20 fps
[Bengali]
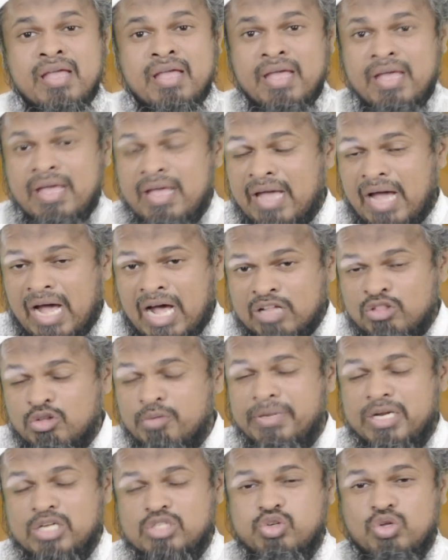হে
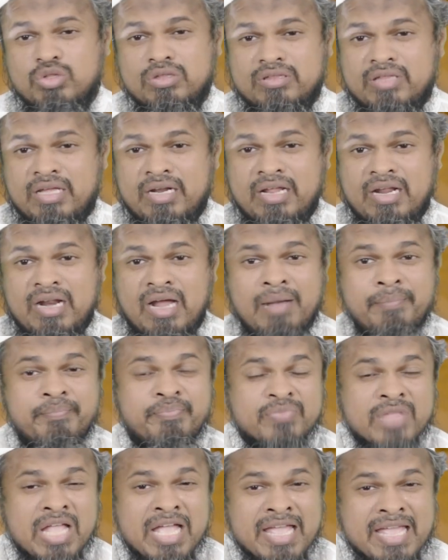আদমের সন্তানেরা
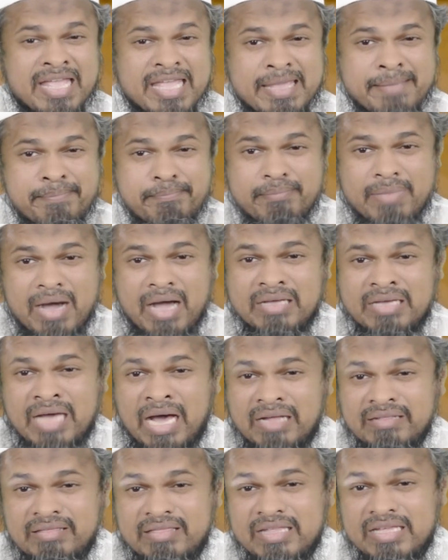ইম্মা
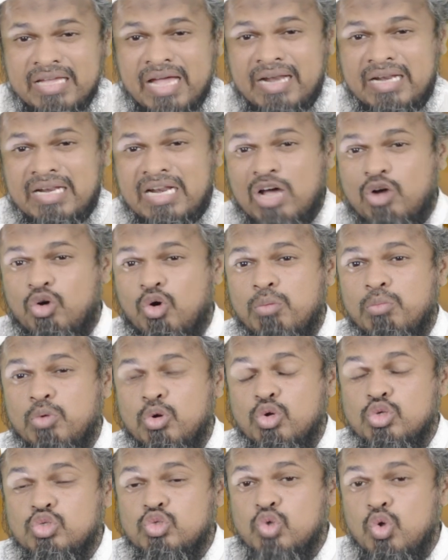ইয়াতিয়ান্নাকুম
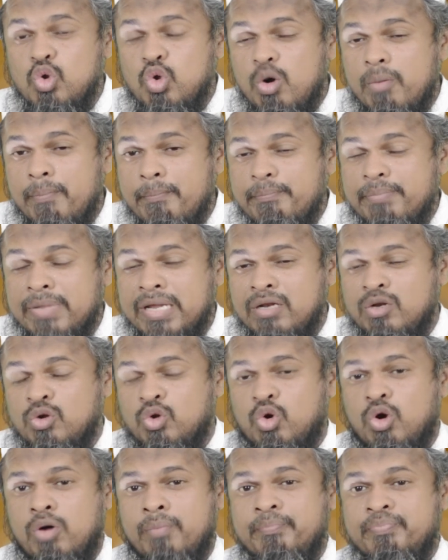রুসুলুম
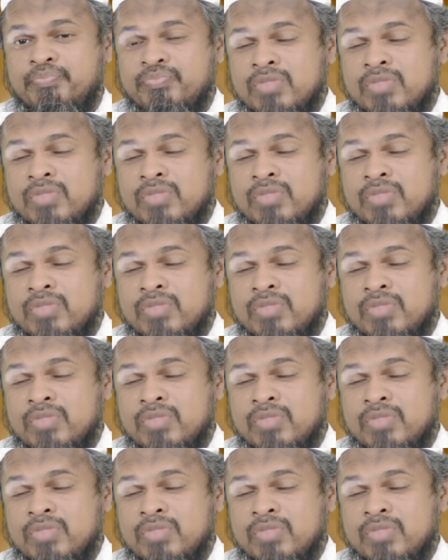মিনকুম